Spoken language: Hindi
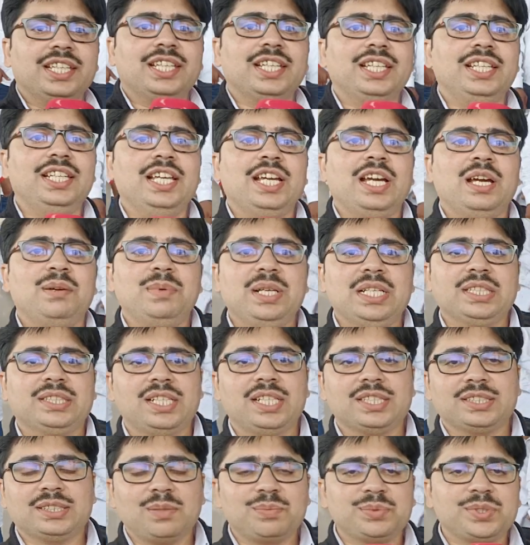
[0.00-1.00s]
के लिए
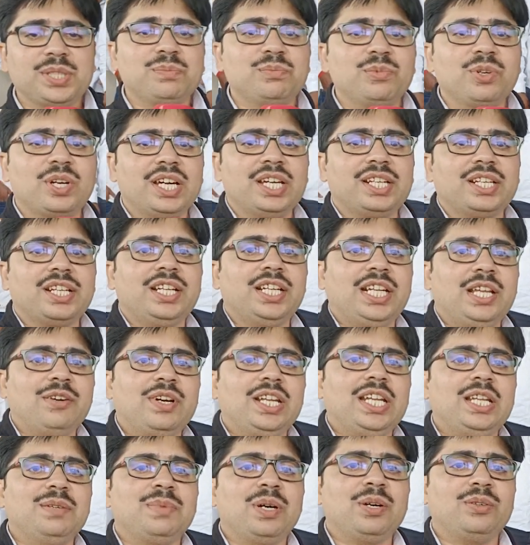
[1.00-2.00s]
हमेशा सबसे मुखर रहने
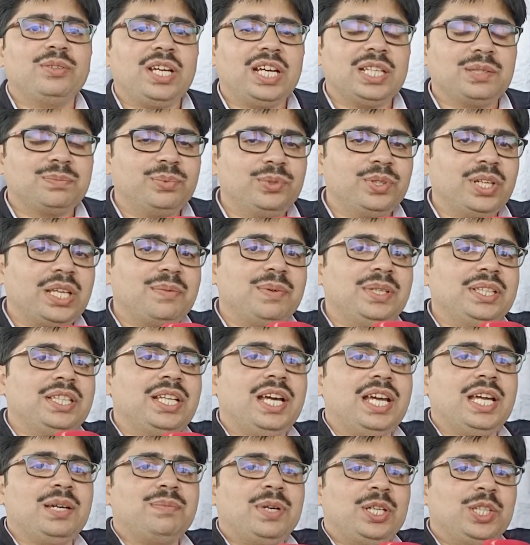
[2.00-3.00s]
वाले भवनाथपुर के
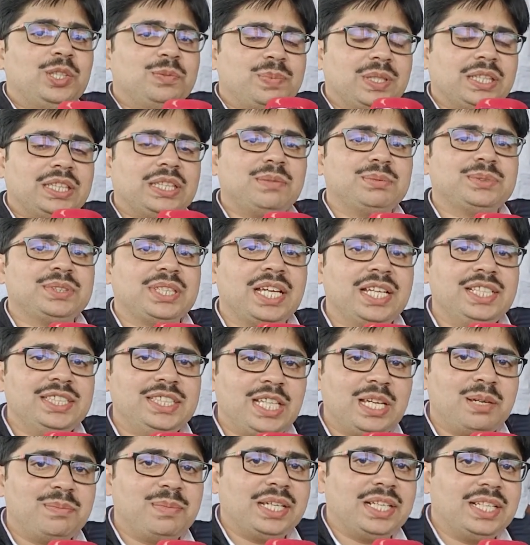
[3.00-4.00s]
विधायक भानु प्रताप शाही
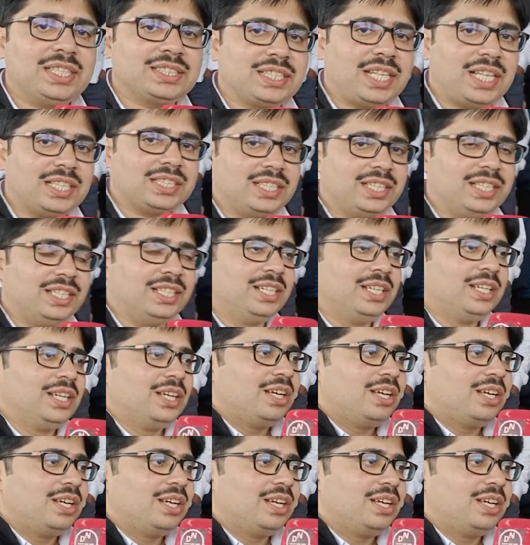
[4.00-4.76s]
जी हमारे साथ हैं